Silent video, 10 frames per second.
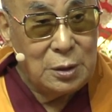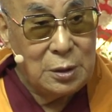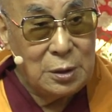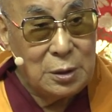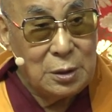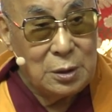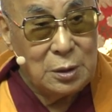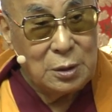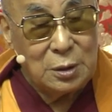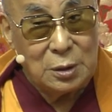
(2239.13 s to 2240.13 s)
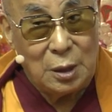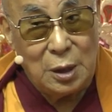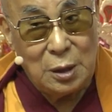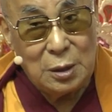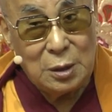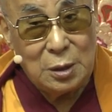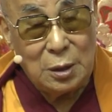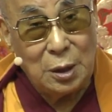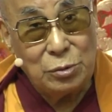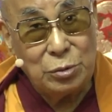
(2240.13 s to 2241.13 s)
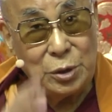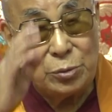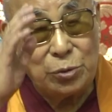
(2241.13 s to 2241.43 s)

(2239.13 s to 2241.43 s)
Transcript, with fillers: 都具有佛性，都具有如来藏。